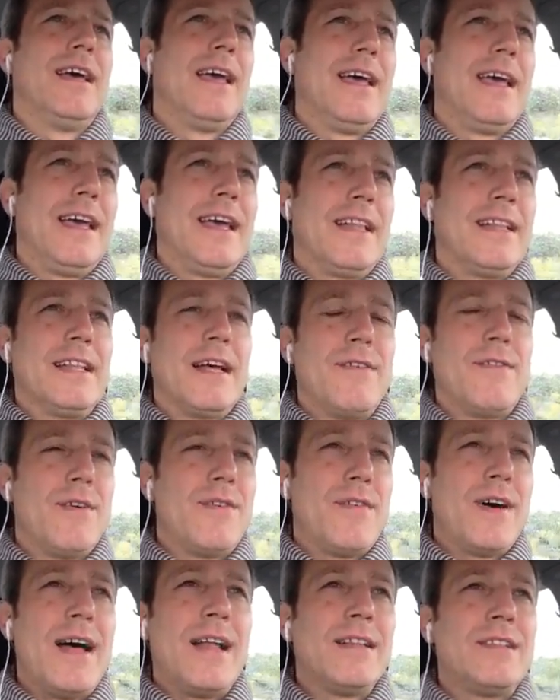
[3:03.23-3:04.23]
e andavo
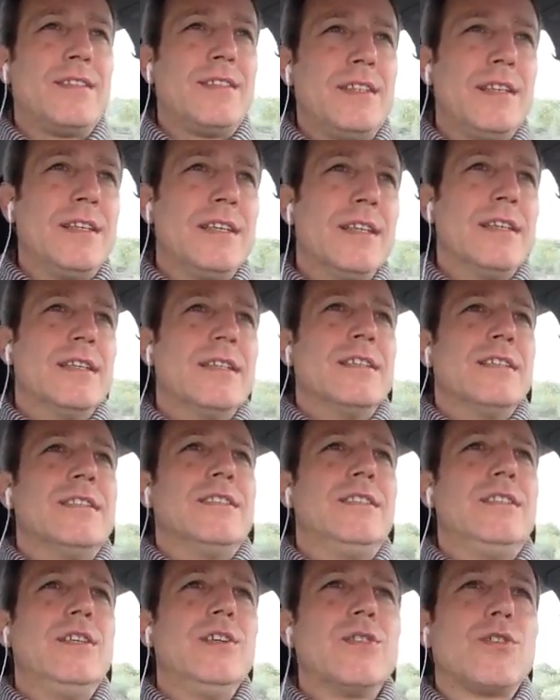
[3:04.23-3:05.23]
avanti,
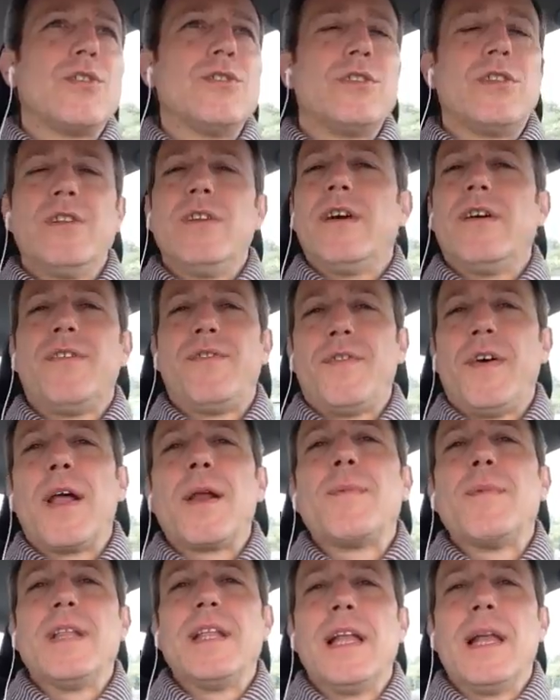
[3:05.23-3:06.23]
Dio continuava a
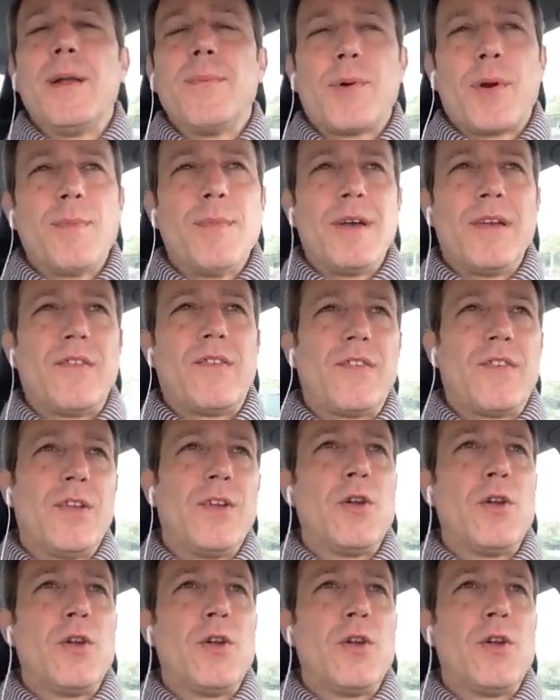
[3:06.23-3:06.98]
farmi delle promesse.